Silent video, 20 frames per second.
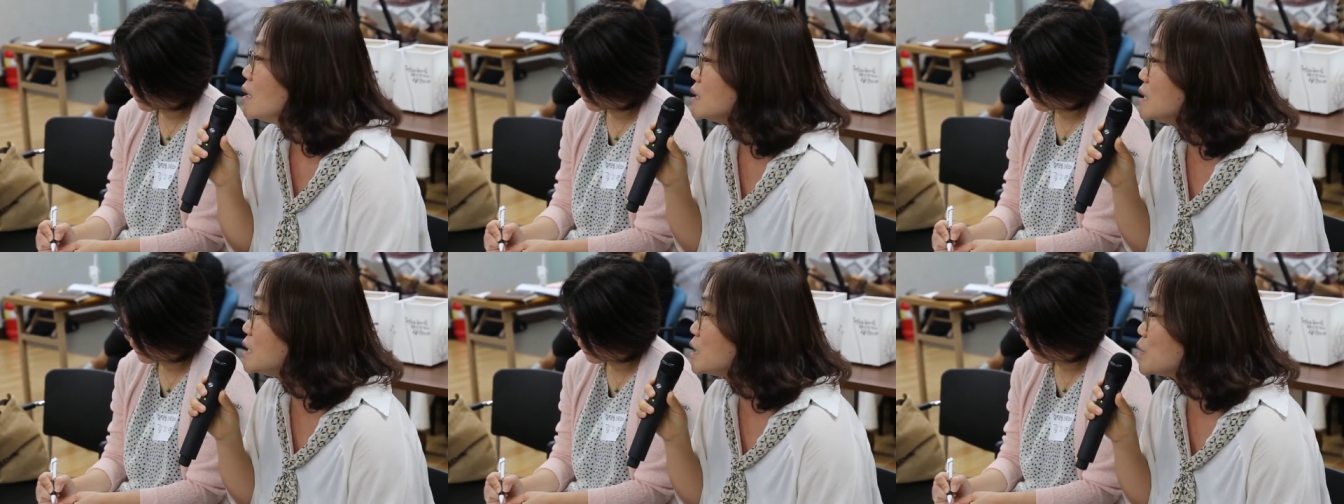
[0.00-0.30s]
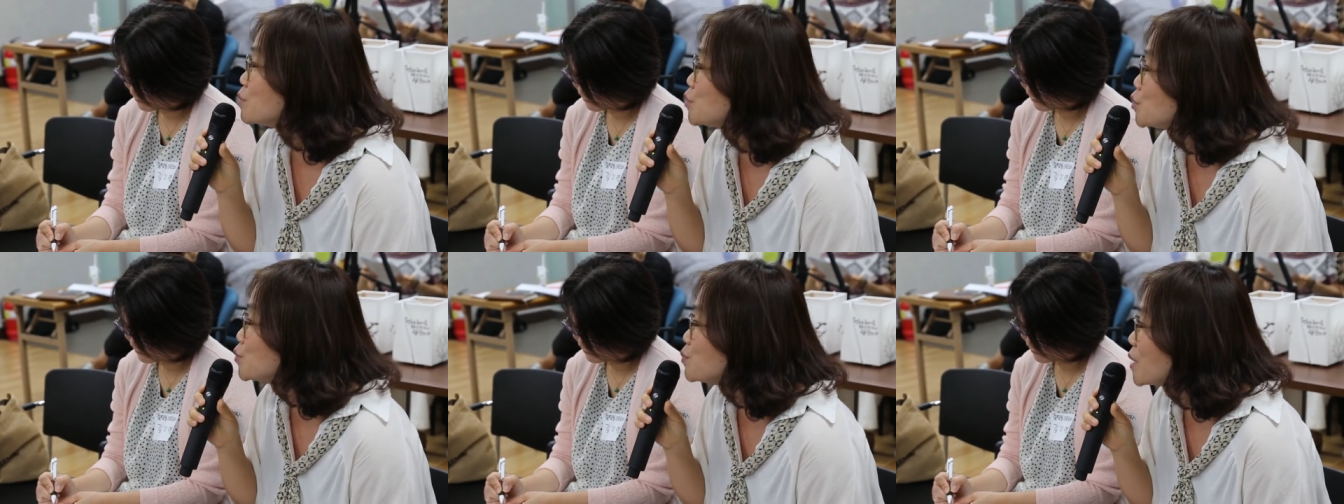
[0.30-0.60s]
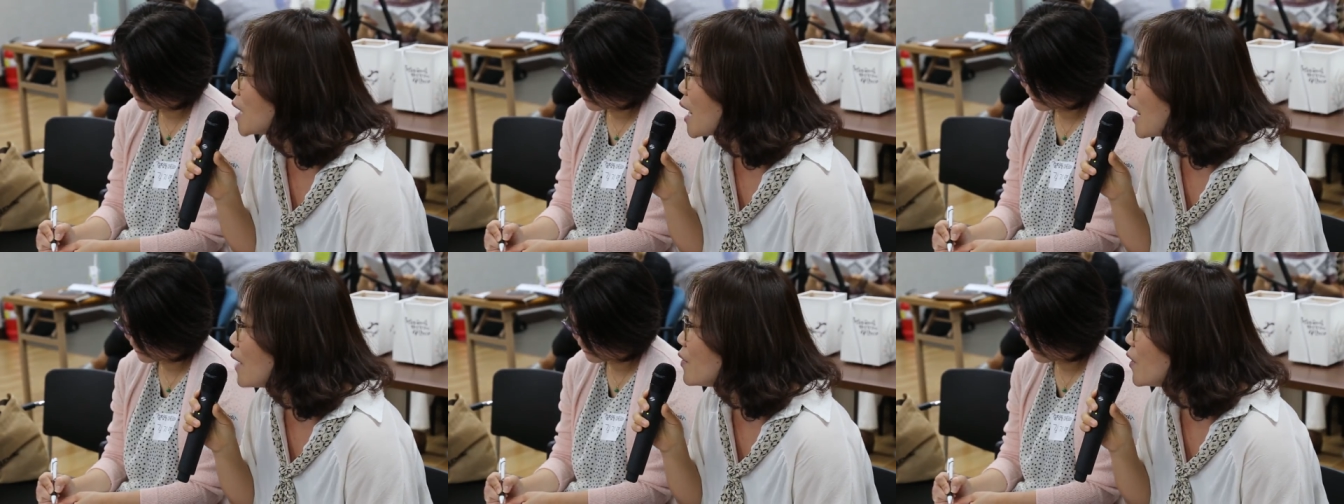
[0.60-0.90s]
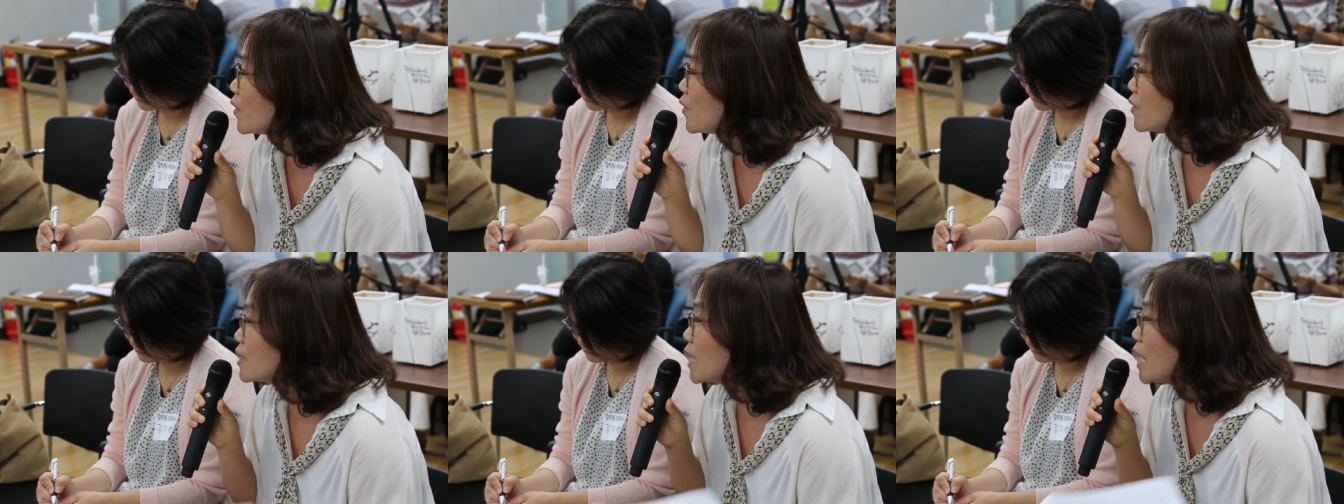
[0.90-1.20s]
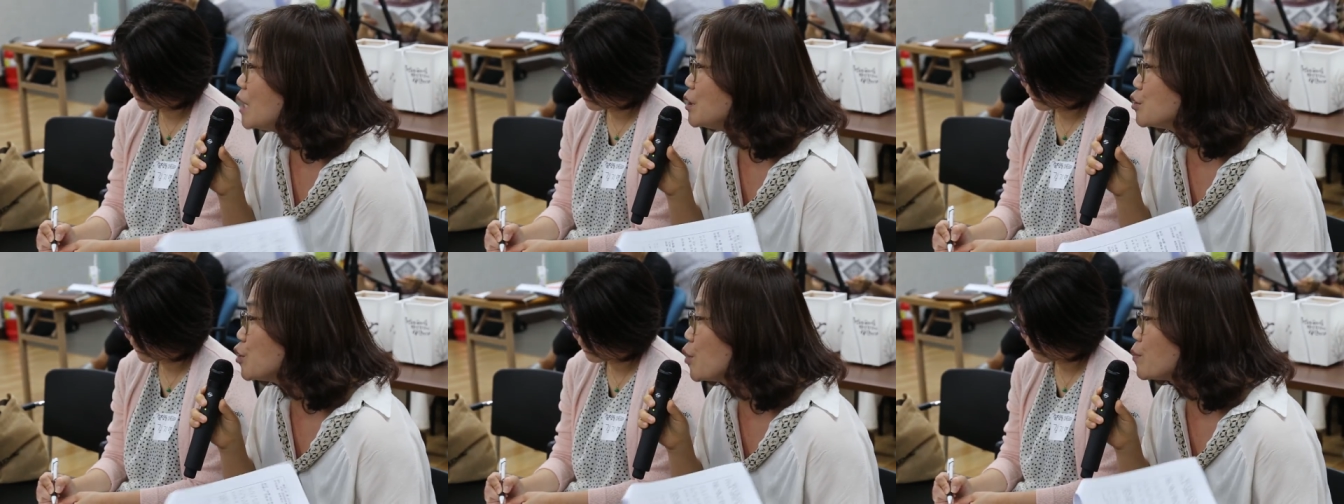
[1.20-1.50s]
지금 준비가 안 되어 있다
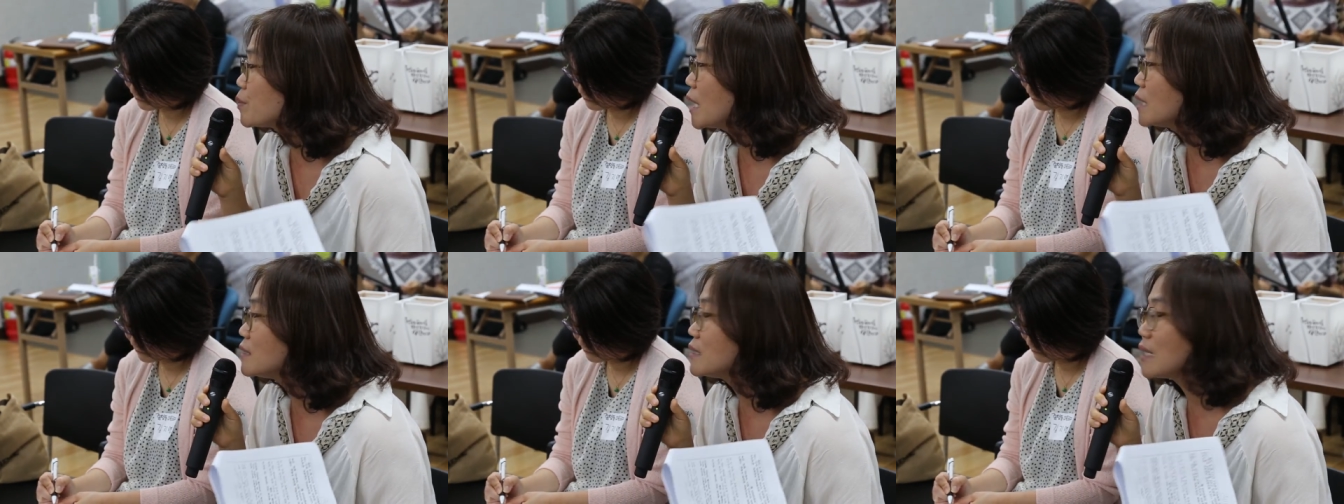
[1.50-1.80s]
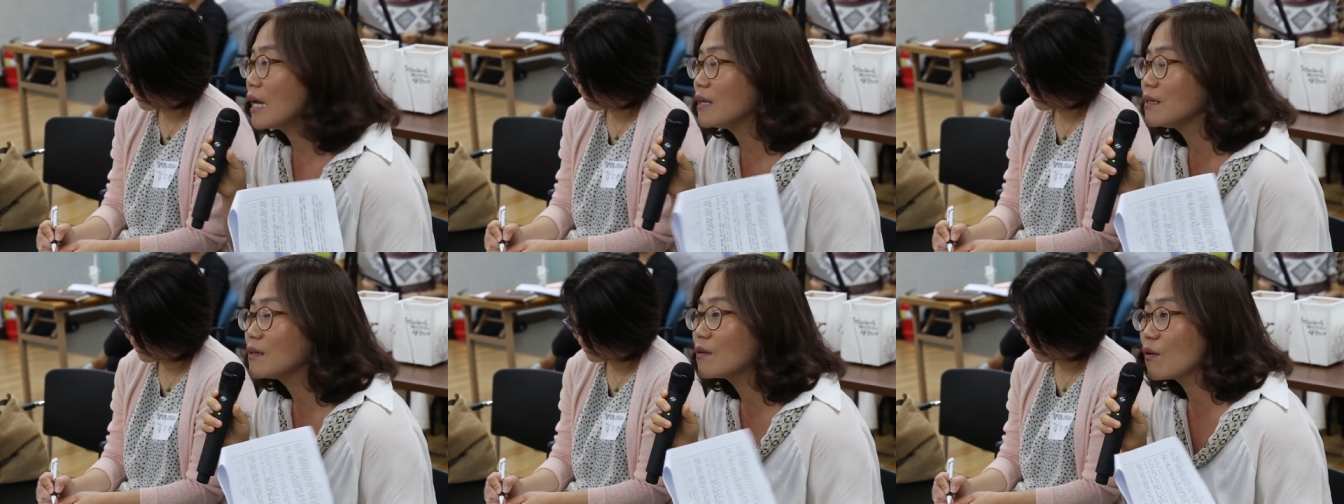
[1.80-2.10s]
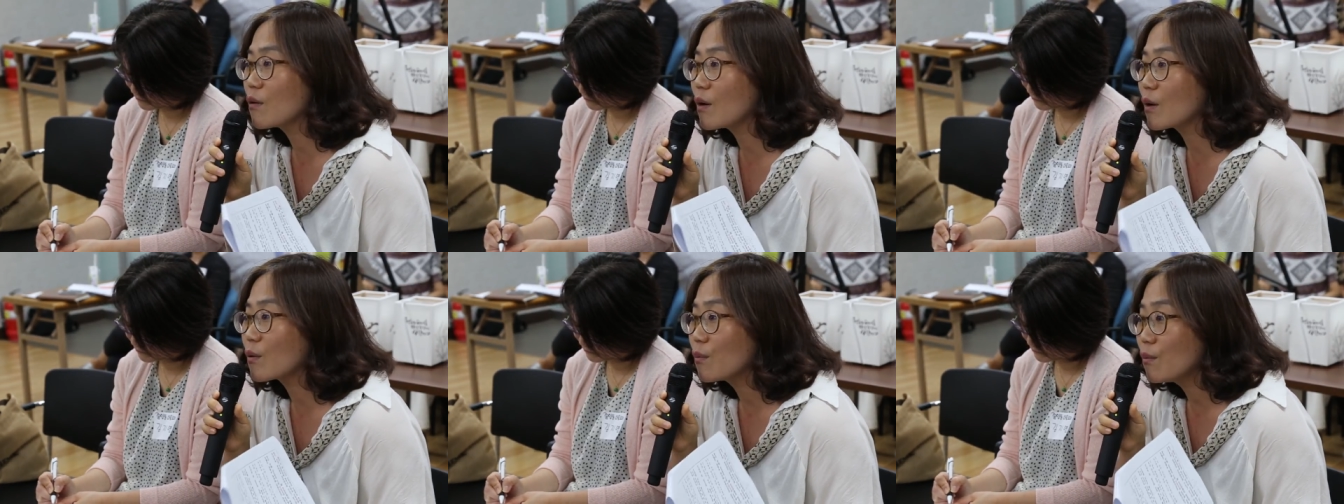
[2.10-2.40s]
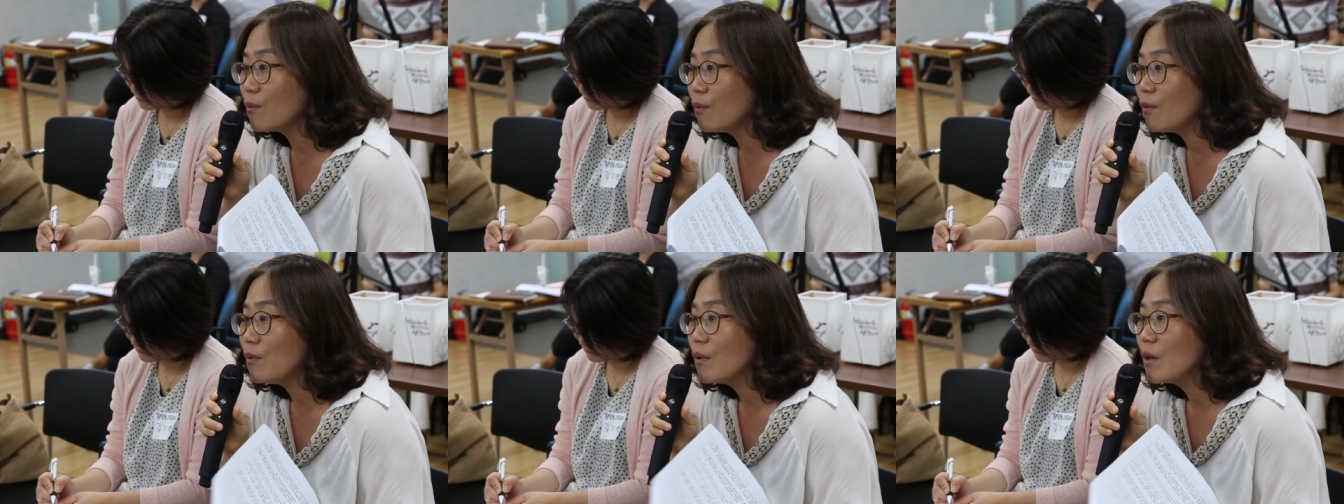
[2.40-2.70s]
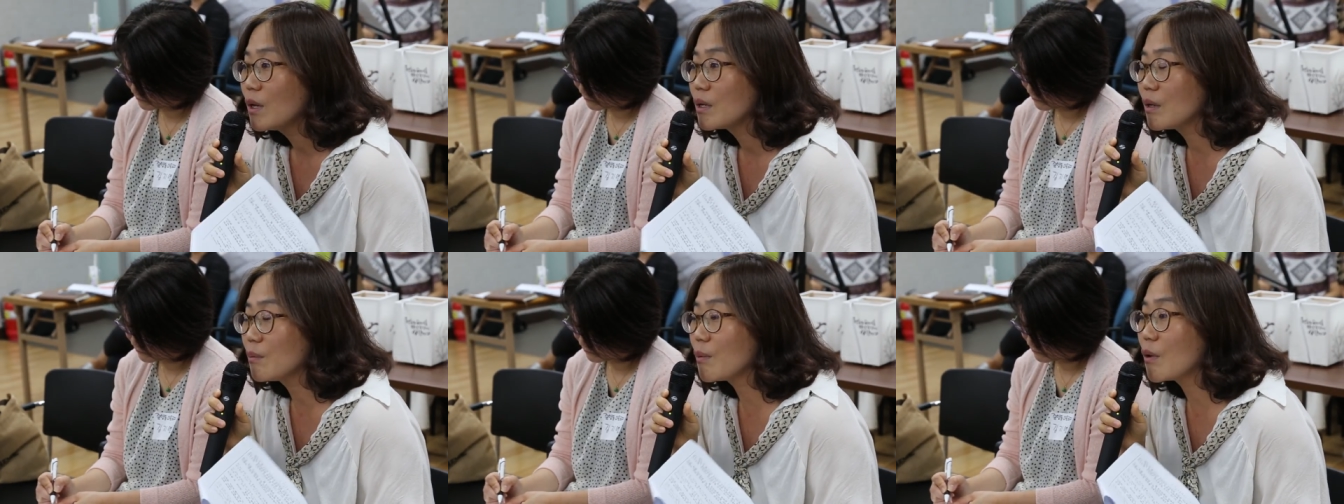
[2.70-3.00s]
할수 없다는 아닌 것 같고
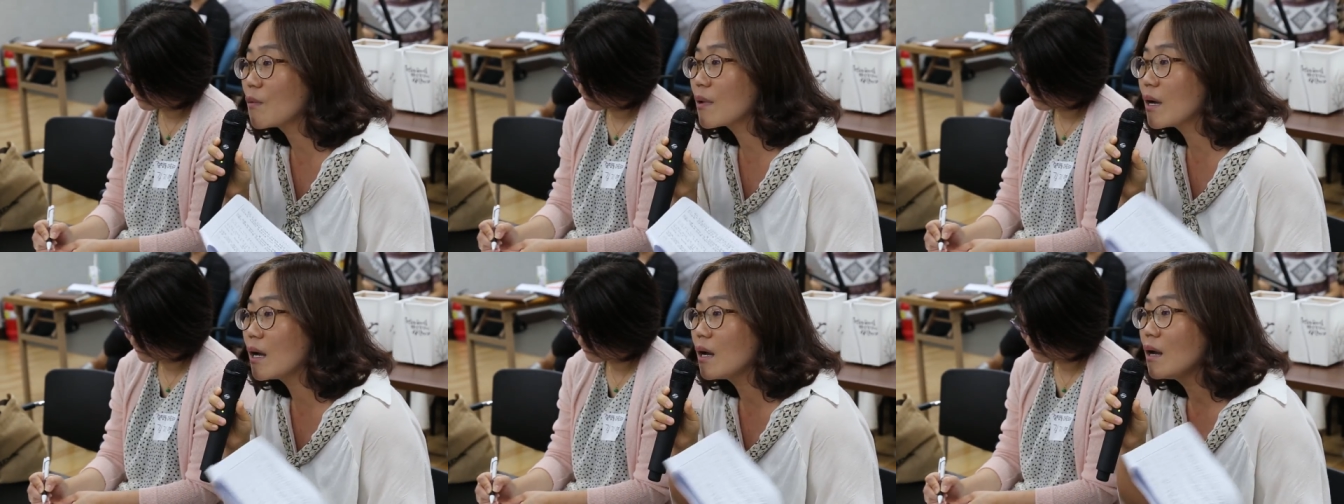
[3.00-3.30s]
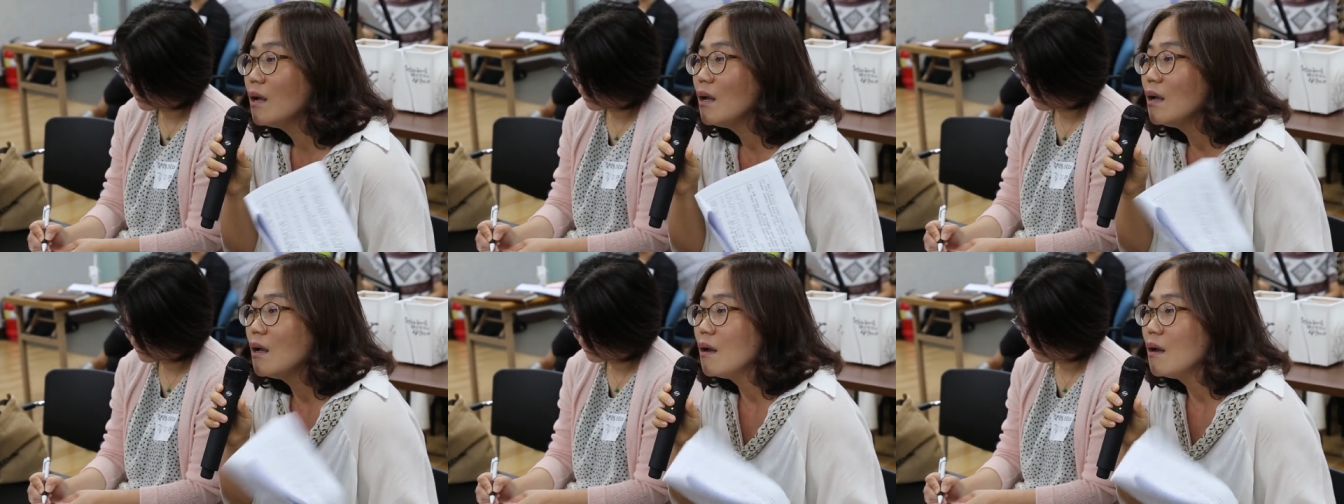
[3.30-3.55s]
예, 뭔가